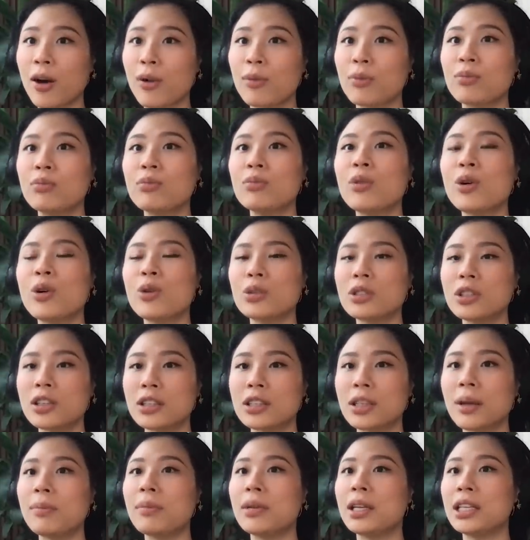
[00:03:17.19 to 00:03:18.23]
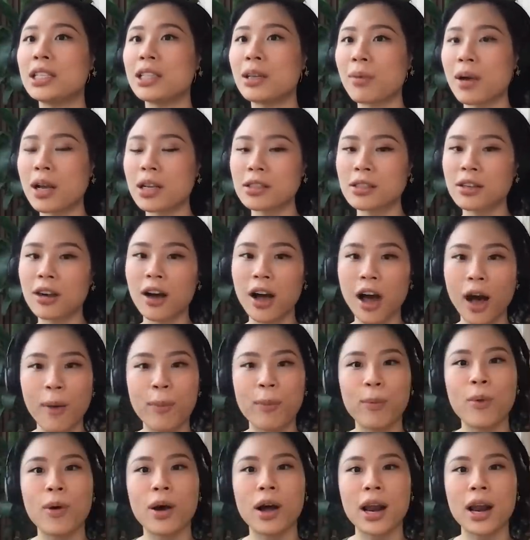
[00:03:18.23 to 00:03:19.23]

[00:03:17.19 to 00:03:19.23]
thống hỗ trợ tâm lý trong các trường học